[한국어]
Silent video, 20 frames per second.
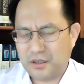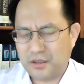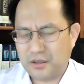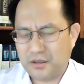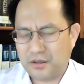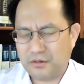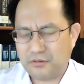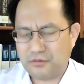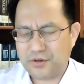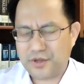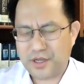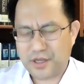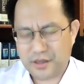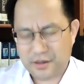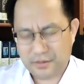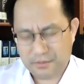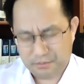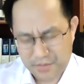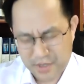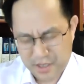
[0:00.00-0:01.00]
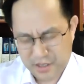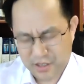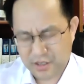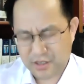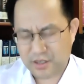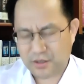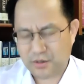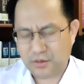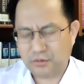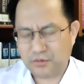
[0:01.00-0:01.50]
어, 우리의
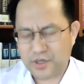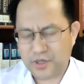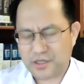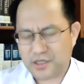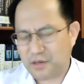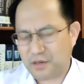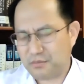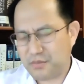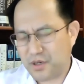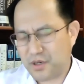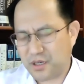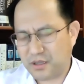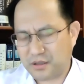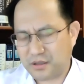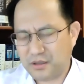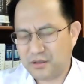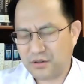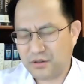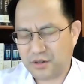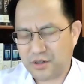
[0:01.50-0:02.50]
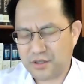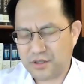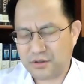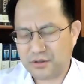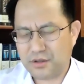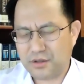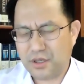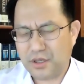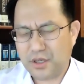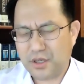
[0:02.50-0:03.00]
빛이시고 우리의 생명의
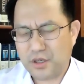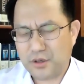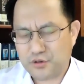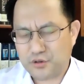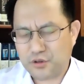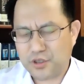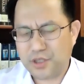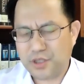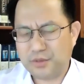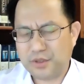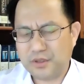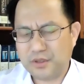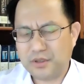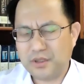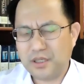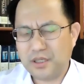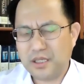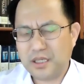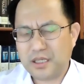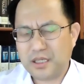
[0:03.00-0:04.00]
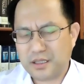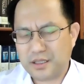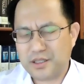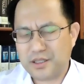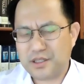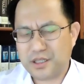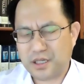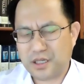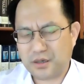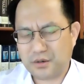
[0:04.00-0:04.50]
능력이신 주님을
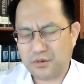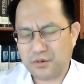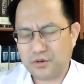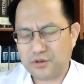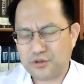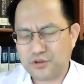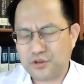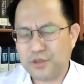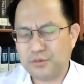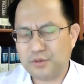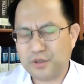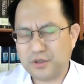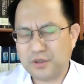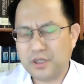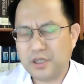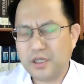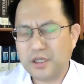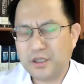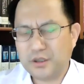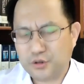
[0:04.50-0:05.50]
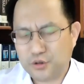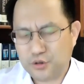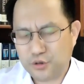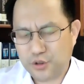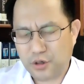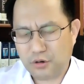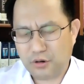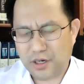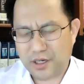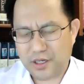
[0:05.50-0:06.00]
의지하고 주님을
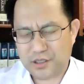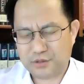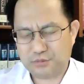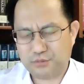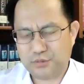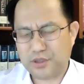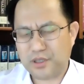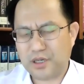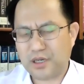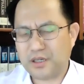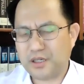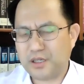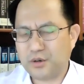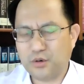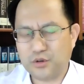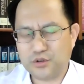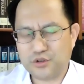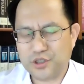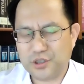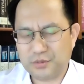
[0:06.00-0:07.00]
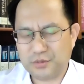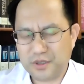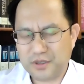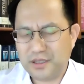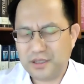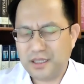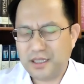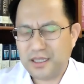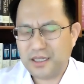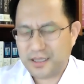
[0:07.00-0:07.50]
두려워하겠습니다. 그리고
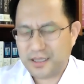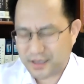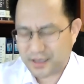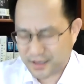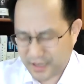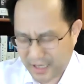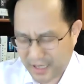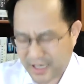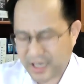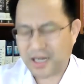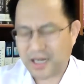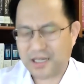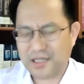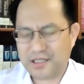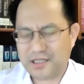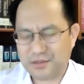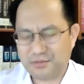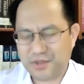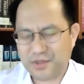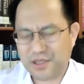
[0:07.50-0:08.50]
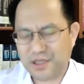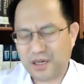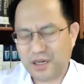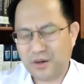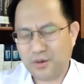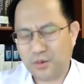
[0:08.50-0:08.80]
주님을 따라가겠습니다.